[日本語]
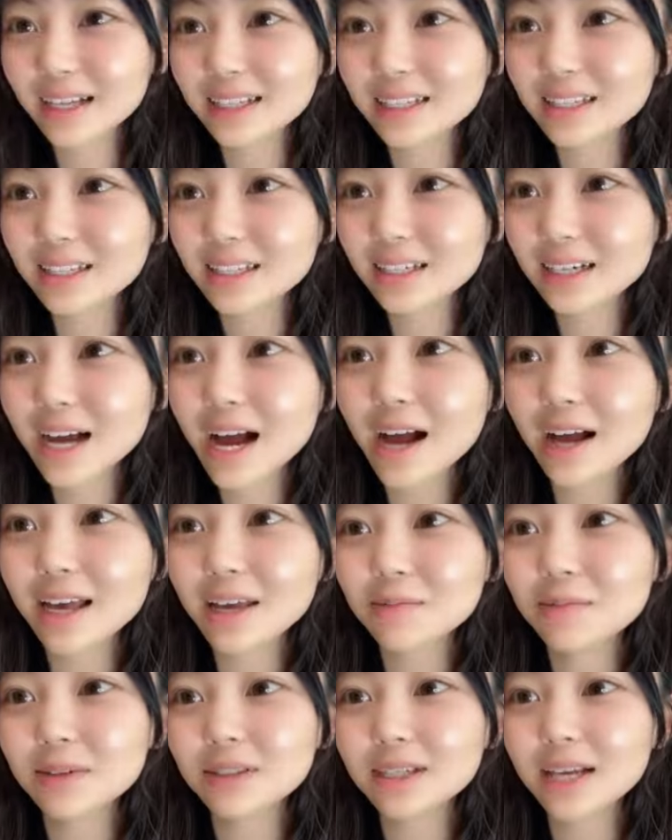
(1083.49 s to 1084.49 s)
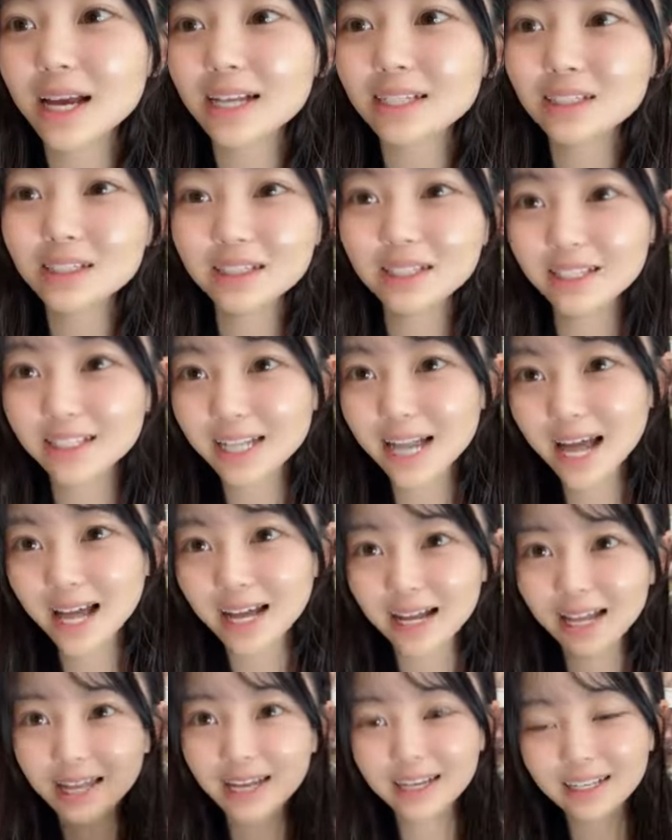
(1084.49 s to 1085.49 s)
8位が MGI ジョイヤさん
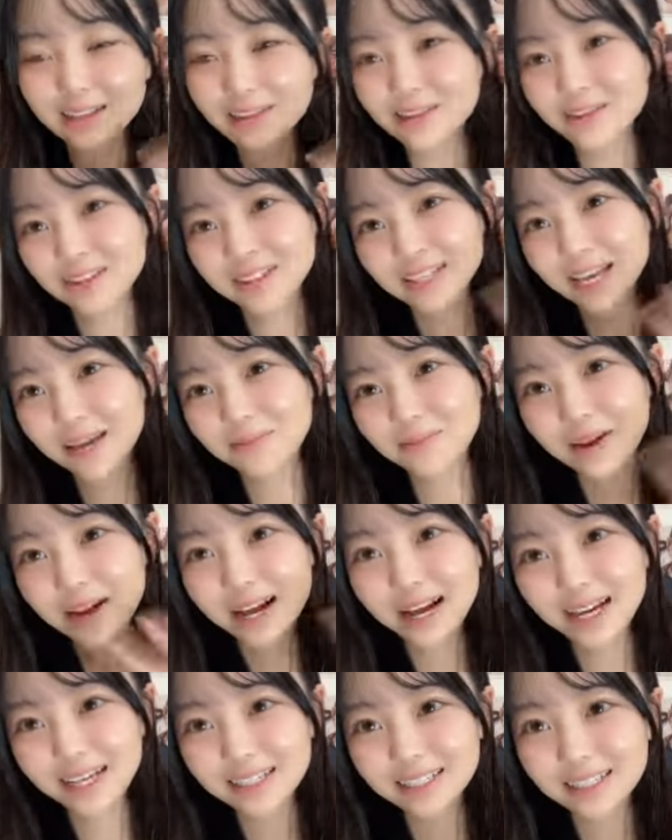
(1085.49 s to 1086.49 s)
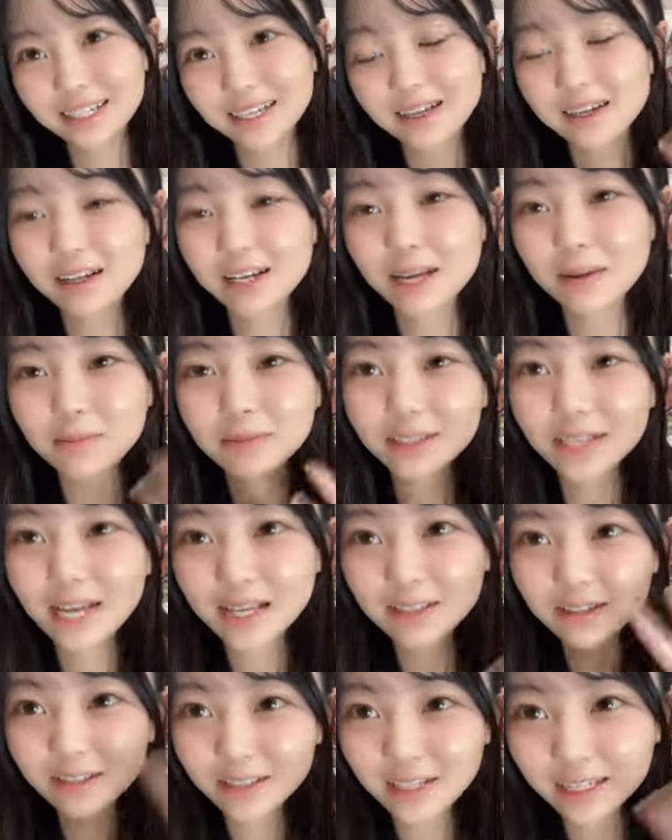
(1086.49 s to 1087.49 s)
ありがとうございます
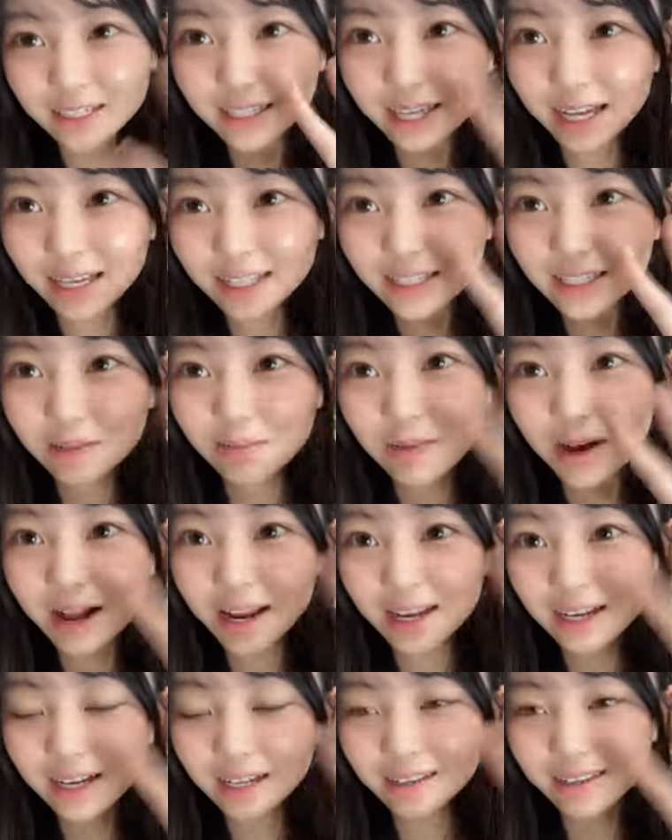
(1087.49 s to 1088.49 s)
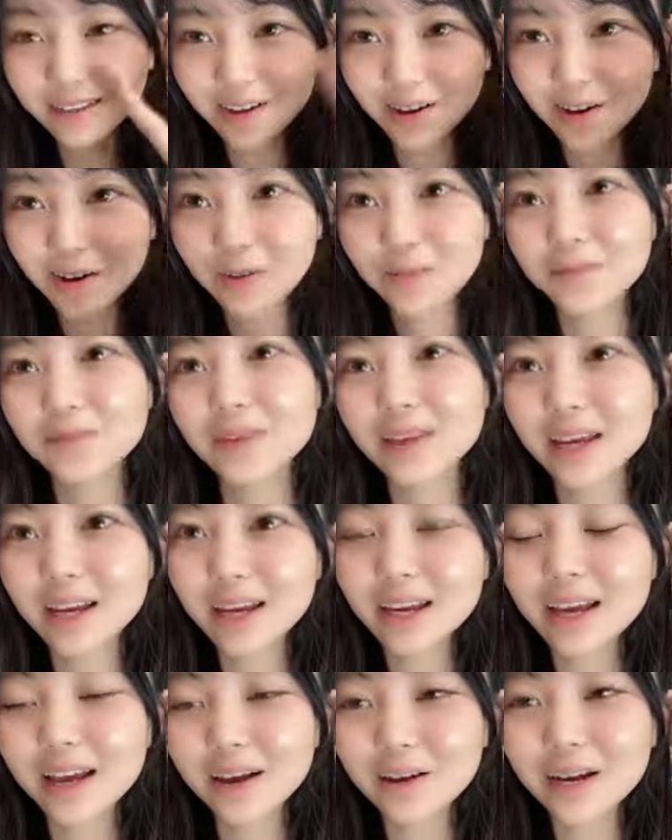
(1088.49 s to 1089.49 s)
MGI ジョンヤさんいつもありがと
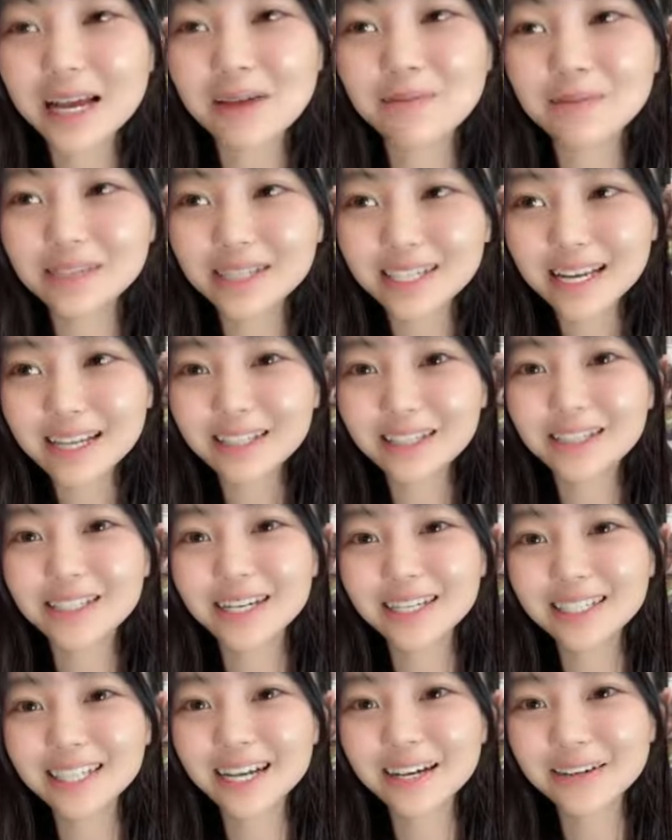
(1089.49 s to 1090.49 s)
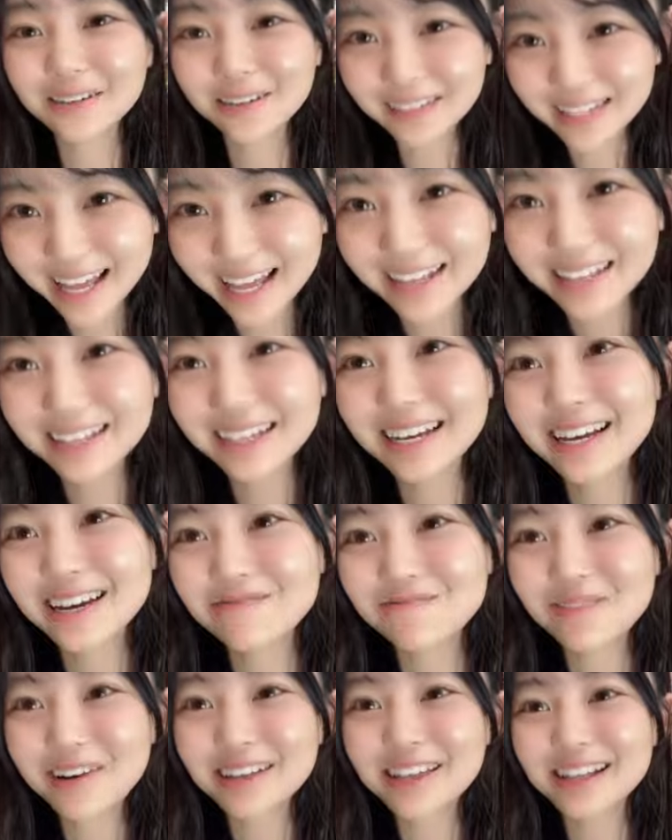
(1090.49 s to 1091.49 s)
うか MJ ジュニアさんはね
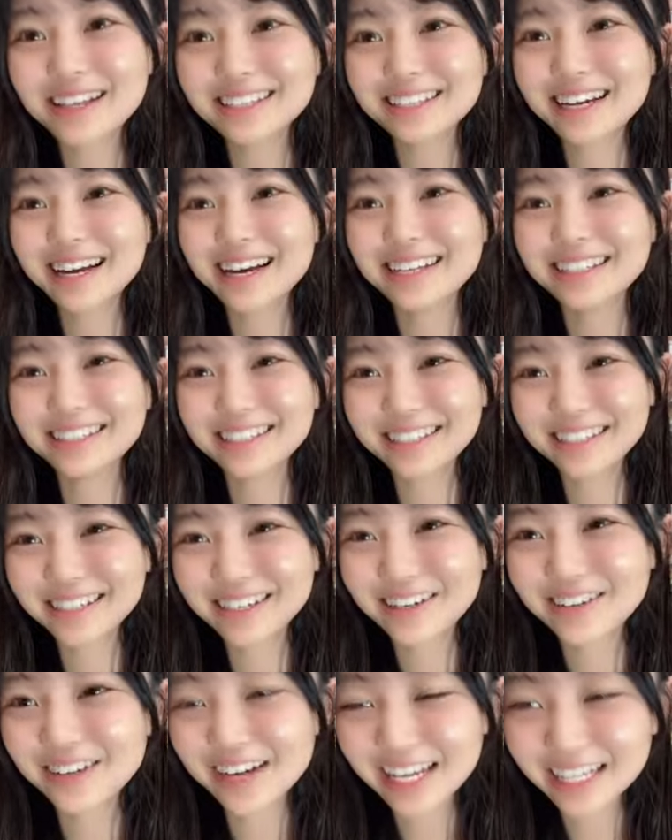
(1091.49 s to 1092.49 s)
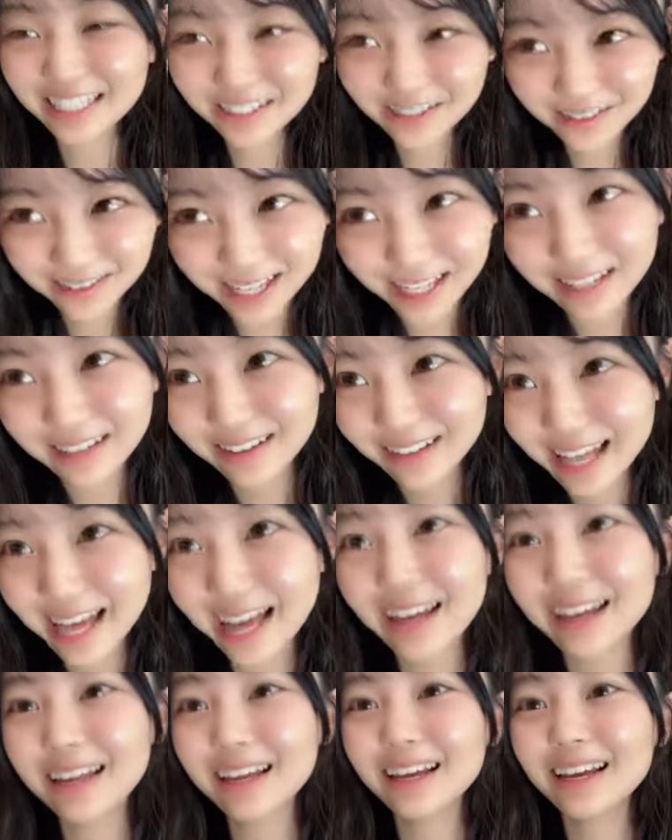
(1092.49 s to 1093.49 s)
毎日配信に詳しそうなので
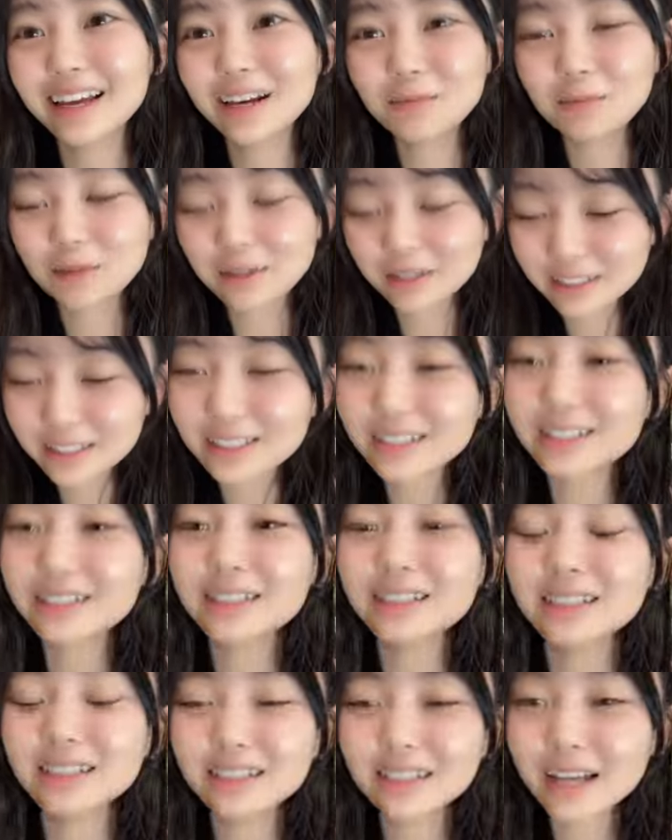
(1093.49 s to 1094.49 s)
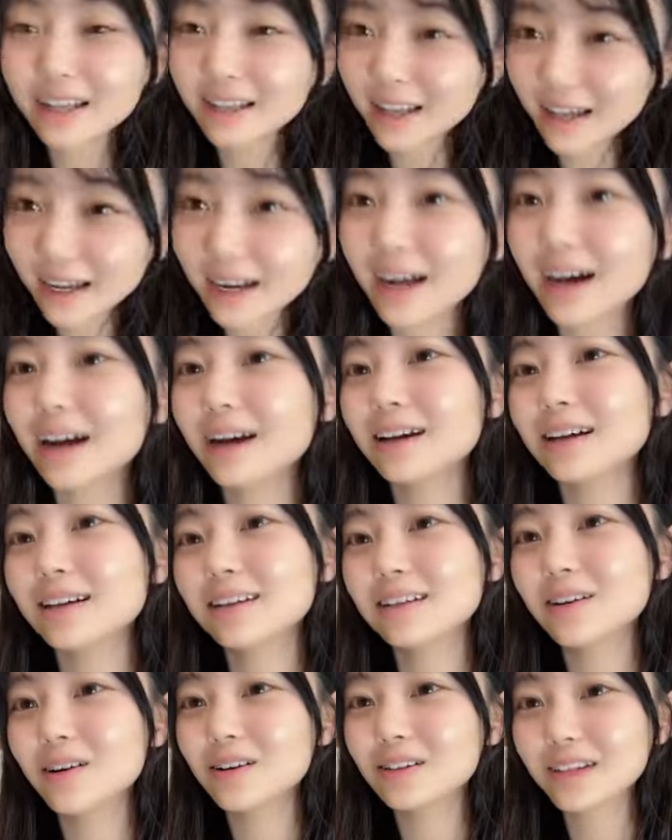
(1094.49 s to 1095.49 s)
もし知ってたら
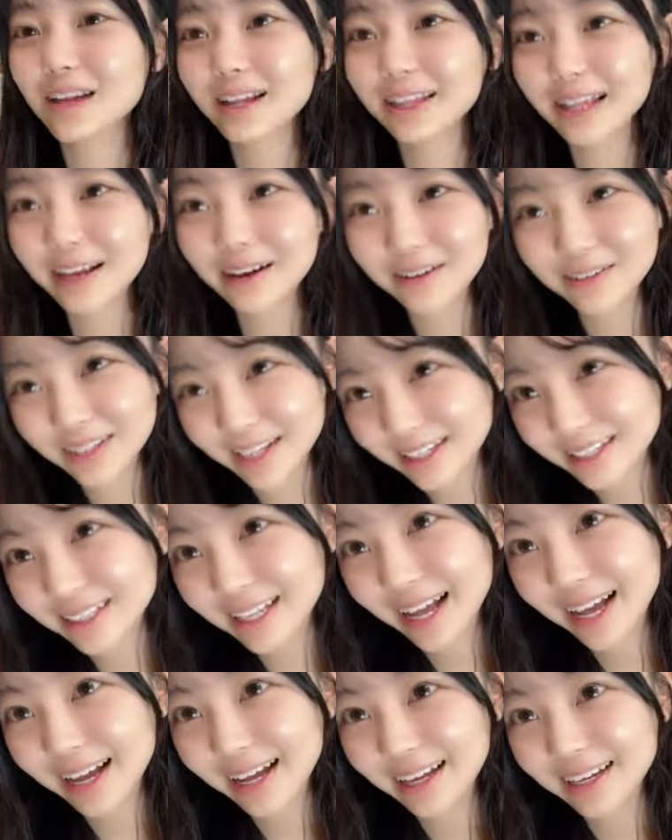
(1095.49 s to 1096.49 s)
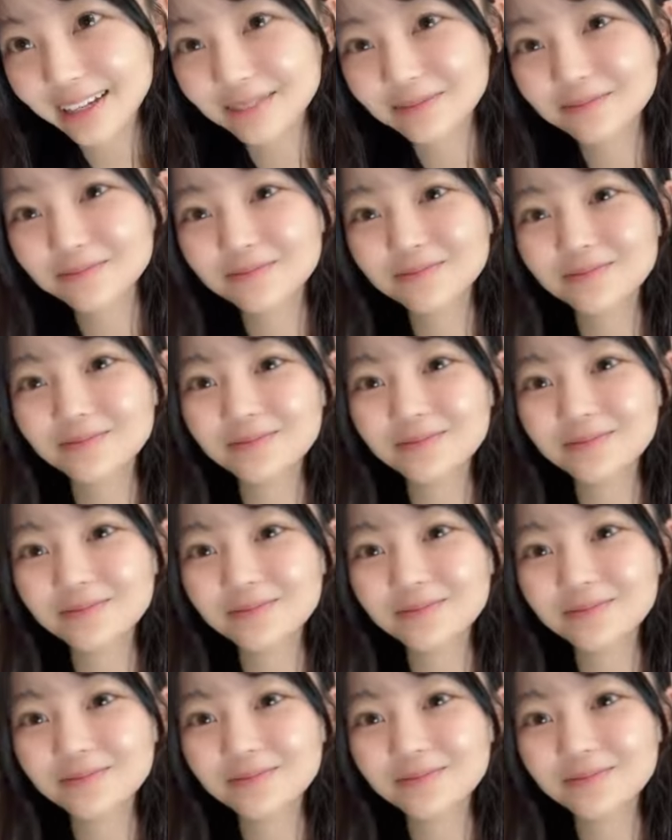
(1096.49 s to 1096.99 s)
教えてください。